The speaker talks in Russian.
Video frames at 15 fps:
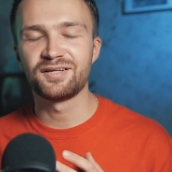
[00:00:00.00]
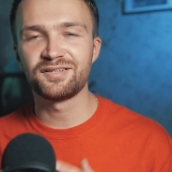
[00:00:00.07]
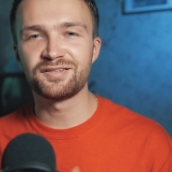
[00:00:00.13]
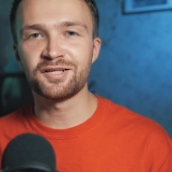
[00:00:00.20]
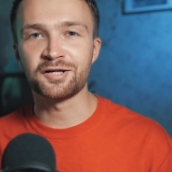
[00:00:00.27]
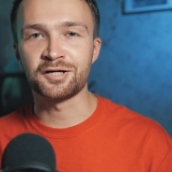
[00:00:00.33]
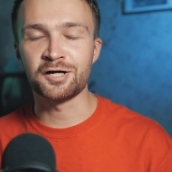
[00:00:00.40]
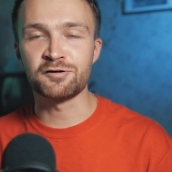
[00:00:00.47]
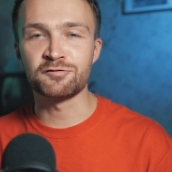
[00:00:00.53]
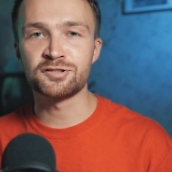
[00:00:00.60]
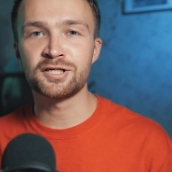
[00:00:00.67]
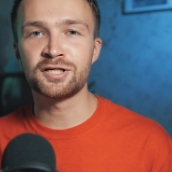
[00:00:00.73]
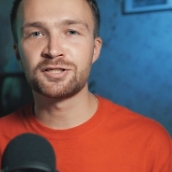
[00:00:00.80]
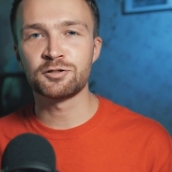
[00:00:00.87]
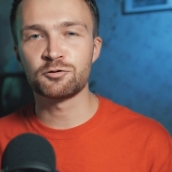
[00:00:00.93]
Итак, как вы
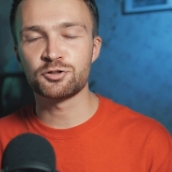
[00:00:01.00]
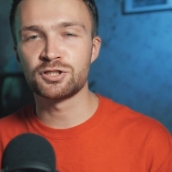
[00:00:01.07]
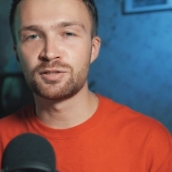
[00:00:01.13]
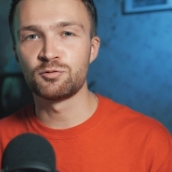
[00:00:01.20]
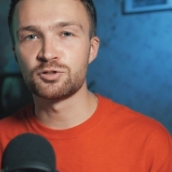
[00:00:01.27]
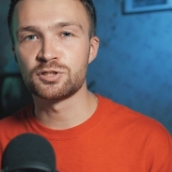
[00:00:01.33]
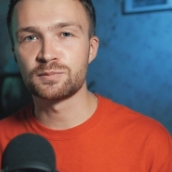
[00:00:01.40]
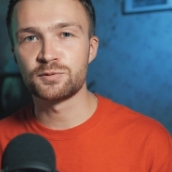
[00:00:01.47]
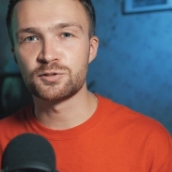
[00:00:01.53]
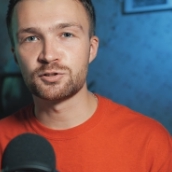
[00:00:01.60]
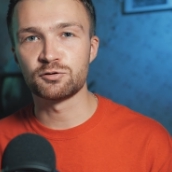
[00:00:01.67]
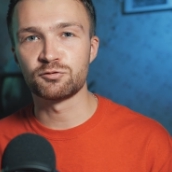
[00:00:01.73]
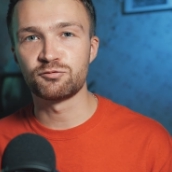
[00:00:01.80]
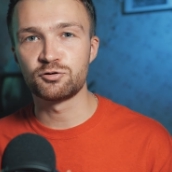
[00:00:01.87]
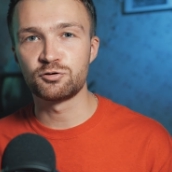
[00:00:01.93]
знаете, я уже давно
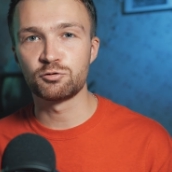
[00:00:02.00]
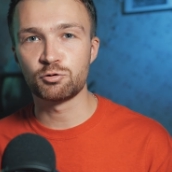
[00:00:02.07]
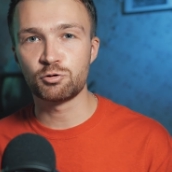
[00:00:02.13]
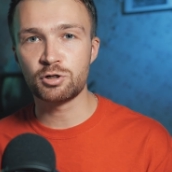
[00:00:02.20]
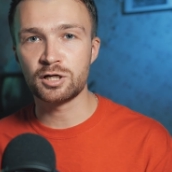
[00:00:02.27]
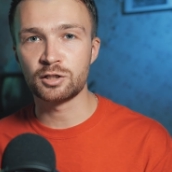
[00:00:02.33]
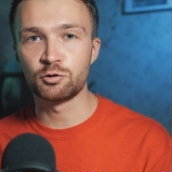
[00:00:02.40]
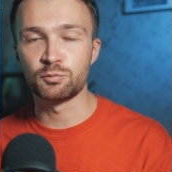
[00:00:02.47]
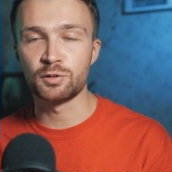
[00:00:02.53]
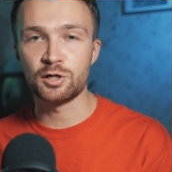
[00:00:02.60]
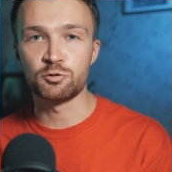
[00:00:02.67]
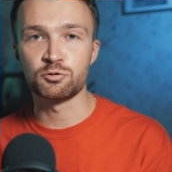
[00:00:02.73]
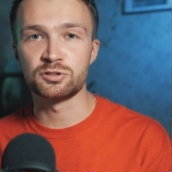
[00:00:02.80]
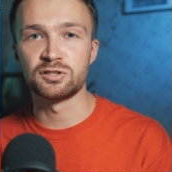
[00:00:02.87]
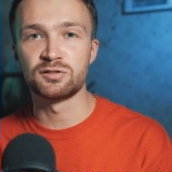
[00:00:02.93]
записывал видеоурок о том,
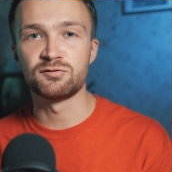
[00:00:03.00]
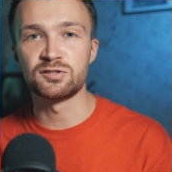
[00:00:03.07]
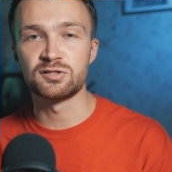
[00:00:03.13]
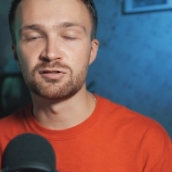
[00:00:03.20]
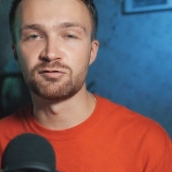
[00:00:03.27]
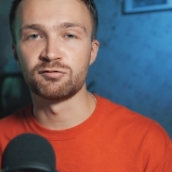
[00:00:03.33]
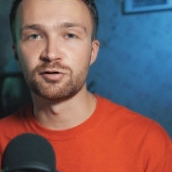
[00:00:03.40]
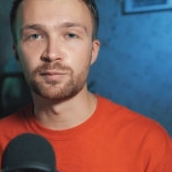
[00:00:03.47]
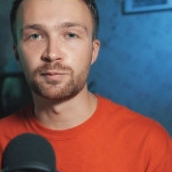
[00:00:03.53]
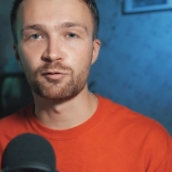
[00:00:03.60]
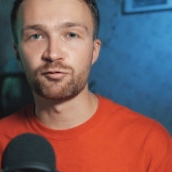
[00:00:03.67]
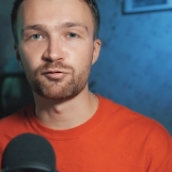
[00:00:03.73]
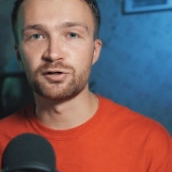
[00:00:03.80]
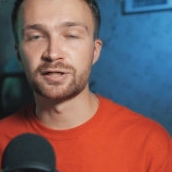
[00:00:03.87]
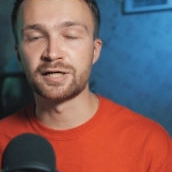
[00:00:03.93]
как установить цветовые
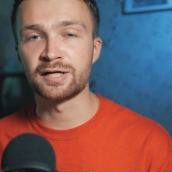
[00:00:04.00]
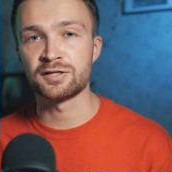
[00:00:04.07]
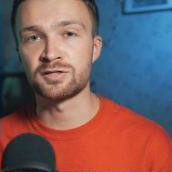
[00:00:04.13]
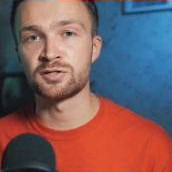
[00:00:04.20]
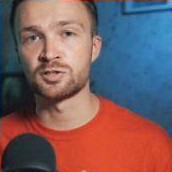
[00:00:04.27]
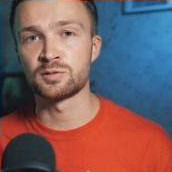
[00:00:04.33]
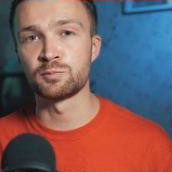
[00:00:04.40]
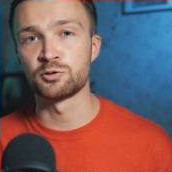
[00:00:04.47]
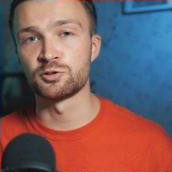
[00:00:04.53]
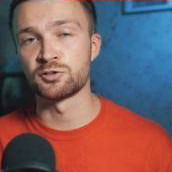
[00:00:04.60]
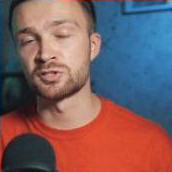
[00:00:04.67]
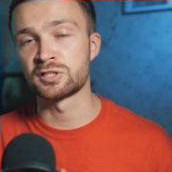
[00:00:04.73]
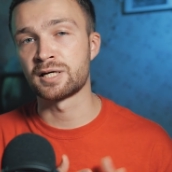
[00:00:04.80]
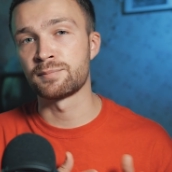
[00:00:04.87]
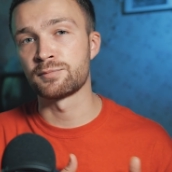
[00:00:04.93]
профили, как их
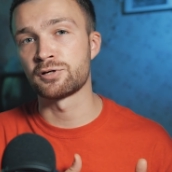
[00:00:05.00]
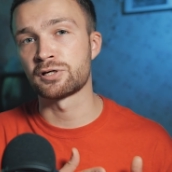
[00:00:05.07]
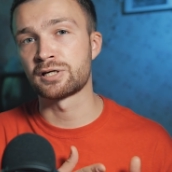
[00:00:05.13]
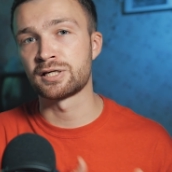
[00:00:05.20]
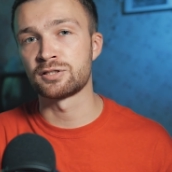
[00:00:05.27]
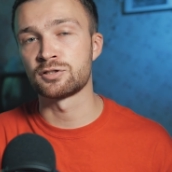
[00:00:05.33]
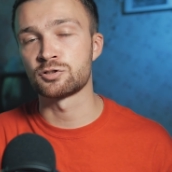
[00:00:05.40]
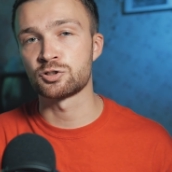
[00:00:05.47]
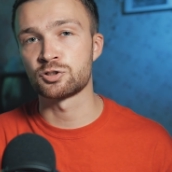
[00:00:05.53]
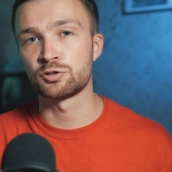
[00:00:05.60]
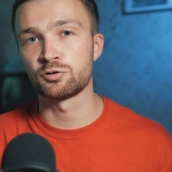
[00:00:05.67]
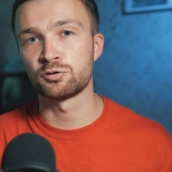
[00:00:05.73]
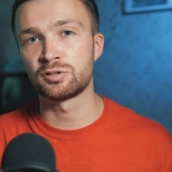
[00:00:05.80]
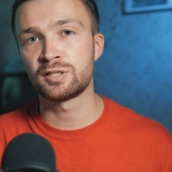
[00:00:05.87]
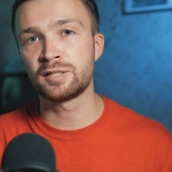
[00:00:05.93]
использовать с камерой Canon
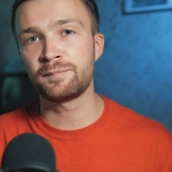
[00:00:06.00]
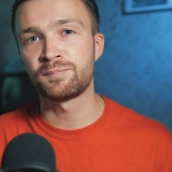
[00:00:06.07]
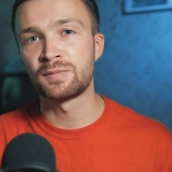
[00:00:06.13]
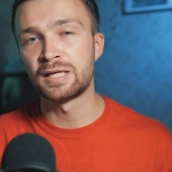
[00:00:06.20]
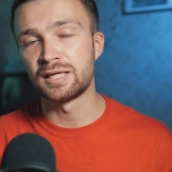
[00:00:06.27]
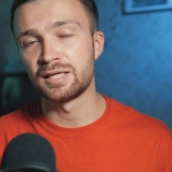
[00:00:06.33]
600D.